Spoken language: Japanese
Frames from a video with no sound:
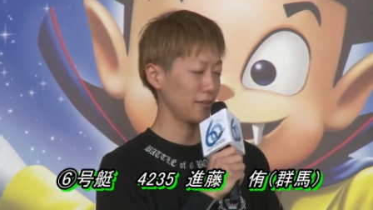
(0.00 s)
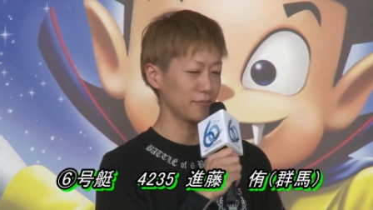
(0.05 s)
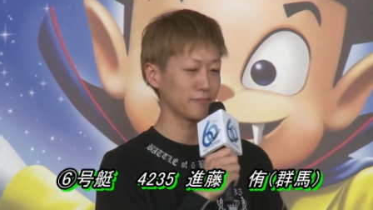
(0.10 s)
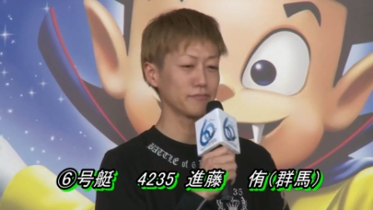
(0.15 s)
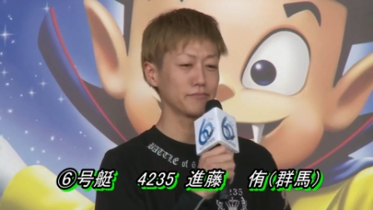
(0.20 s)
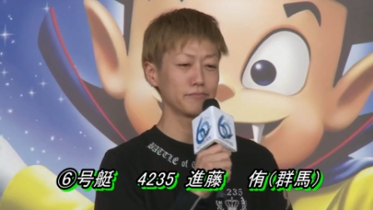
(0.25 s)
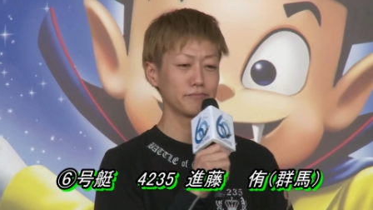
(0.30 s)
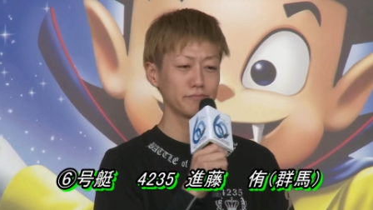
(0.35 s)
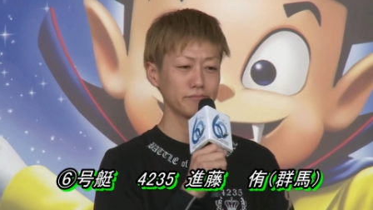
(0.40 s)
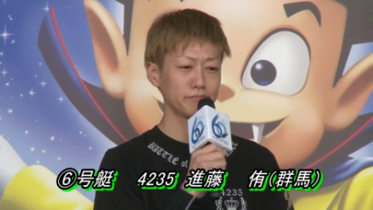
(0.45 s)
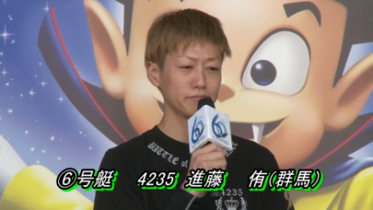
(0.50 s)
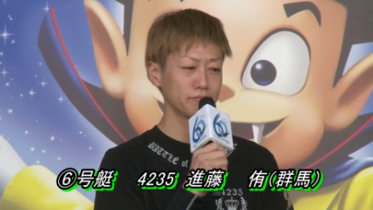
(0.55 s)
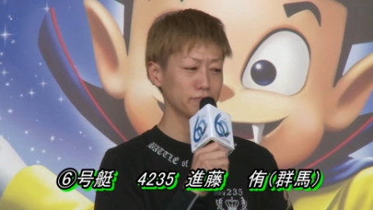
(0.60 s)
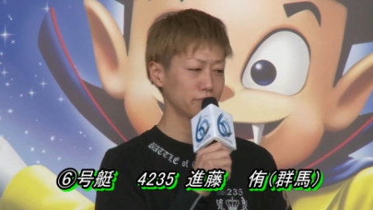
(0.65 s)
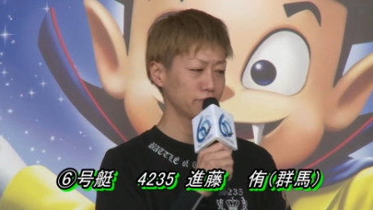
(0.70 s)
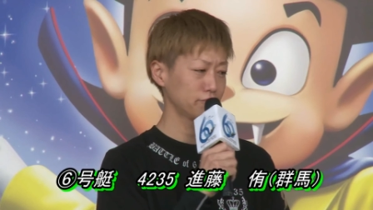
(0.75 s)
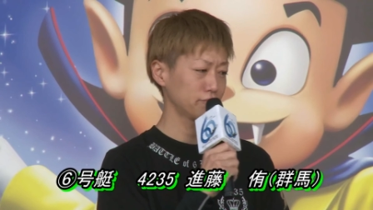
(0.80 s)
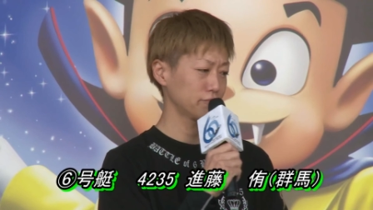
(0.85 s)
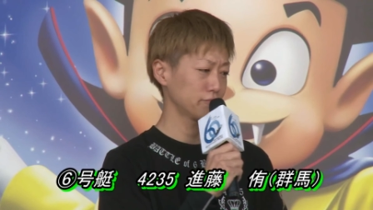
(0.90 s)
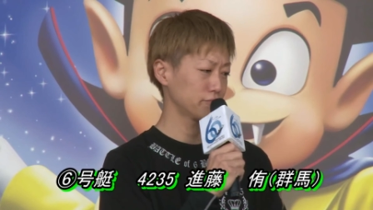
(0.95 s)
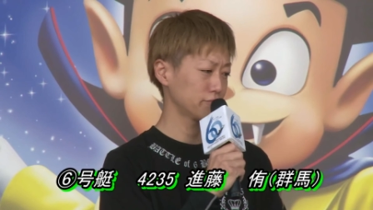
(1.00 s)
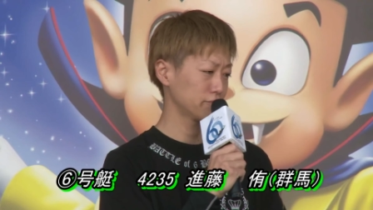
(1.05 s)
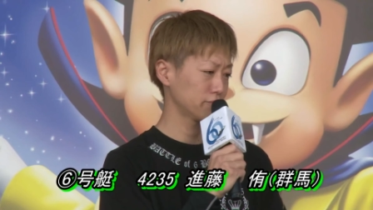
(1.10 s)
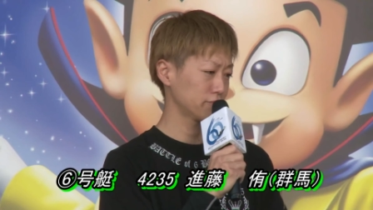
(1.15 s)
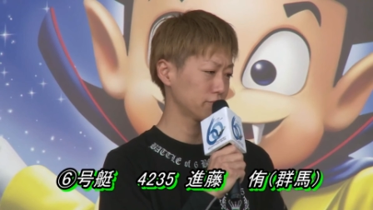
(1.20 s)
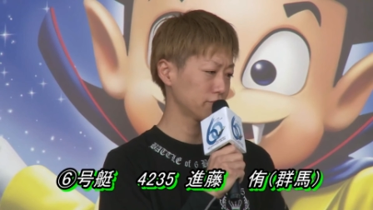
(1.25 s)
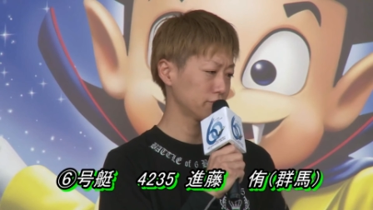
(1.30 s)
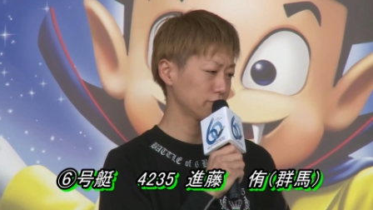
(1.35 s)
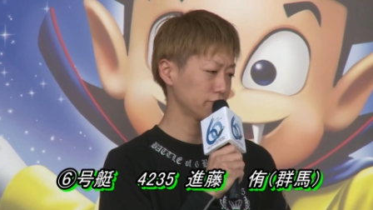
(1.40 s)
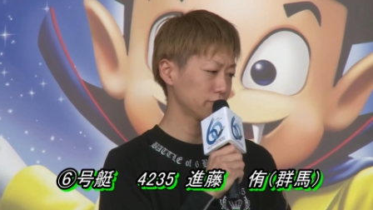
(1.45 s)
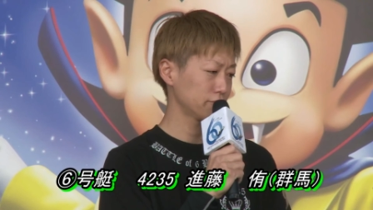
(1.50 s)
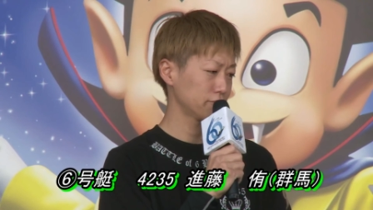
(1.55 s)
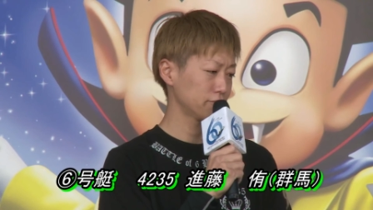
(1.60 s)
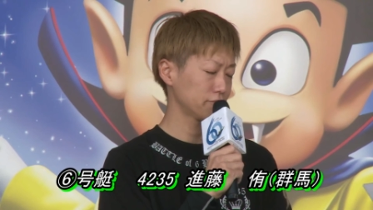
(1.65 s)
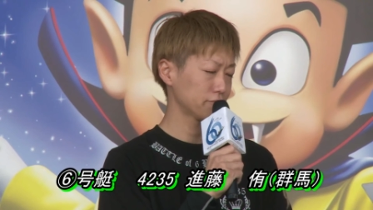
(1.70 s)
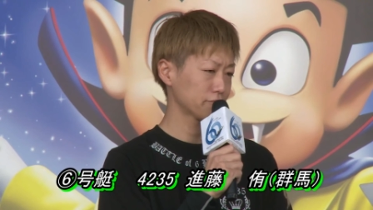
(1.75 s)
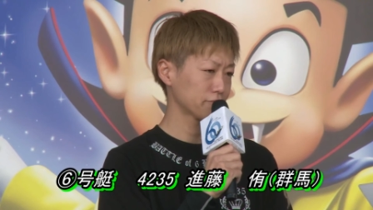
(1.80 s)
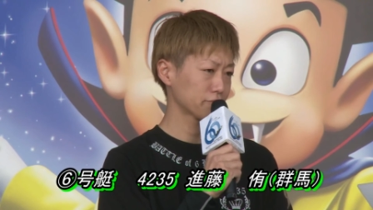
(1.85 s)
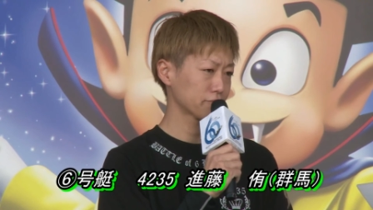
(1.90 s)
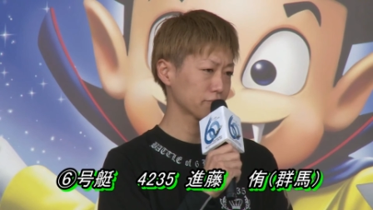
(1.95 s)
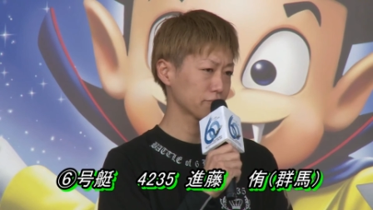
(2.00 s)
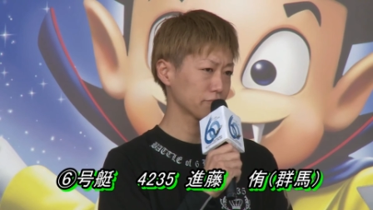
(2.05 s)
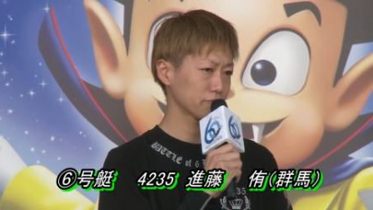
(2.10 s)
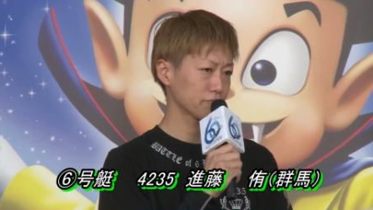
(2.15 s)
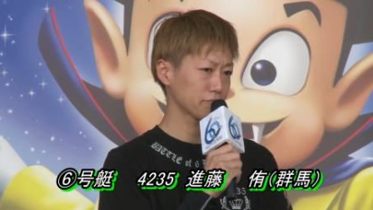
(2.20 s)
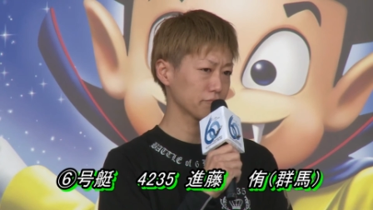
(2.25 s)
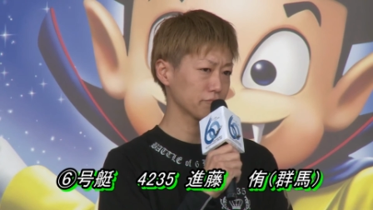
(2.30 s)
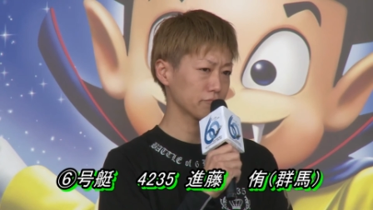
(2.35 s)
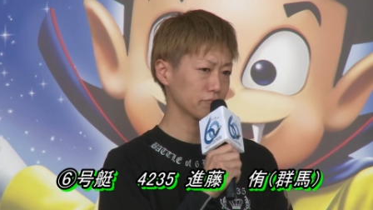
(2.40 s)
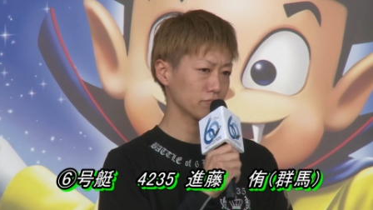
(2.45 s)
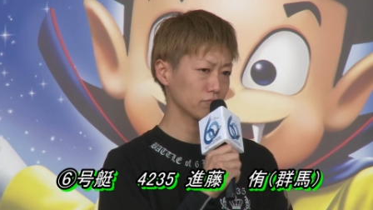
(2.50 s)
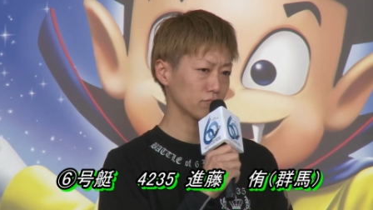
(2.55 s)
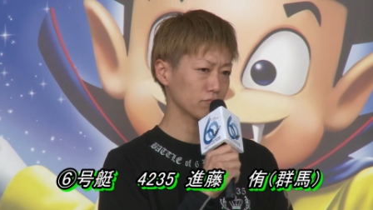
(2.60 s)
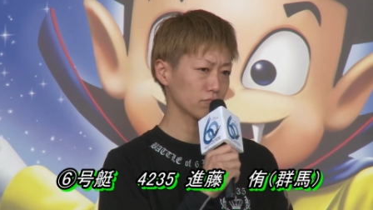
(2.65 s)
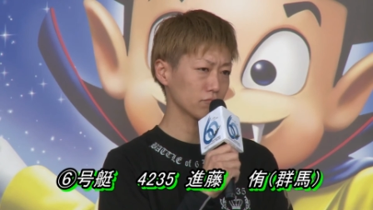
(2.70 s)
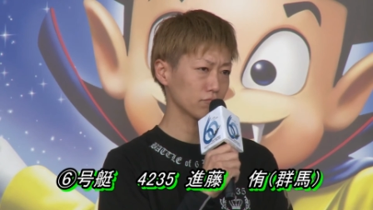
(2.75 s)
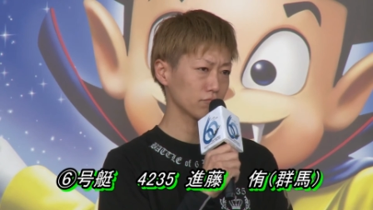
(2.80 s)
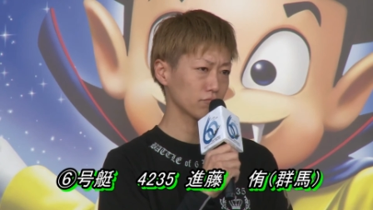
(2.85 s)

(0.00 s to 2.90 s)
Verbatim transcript: 今回の相棒は38号機ですけれども